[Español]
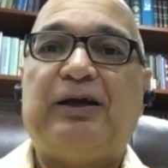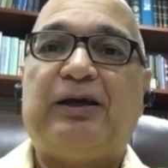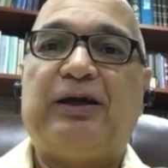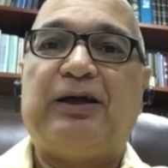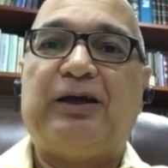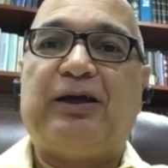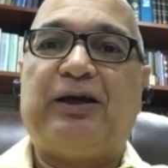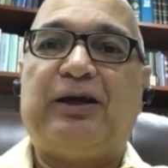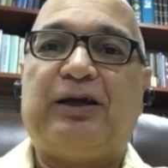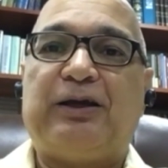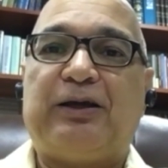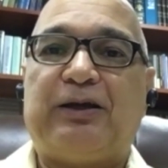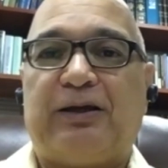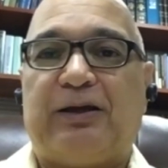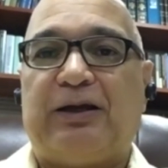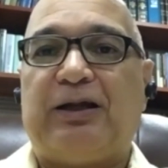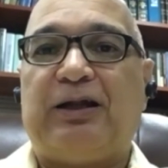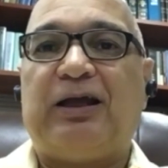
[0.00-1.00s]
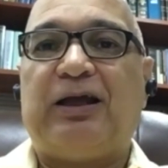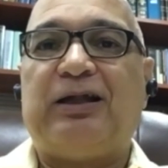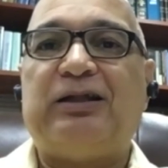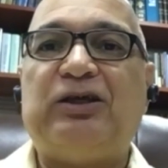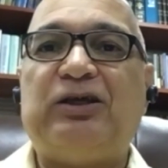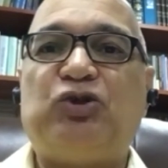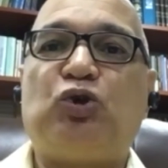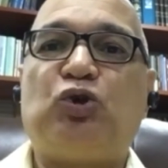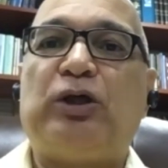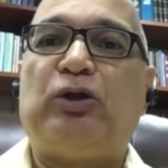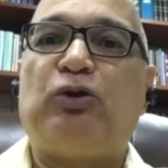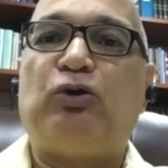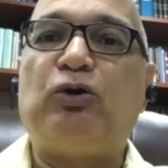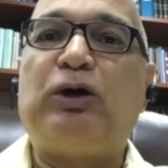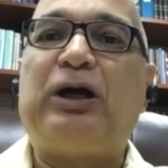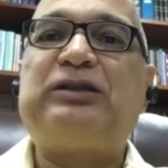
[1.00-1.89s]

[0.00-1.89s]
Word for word: eh, el, dicho de no nos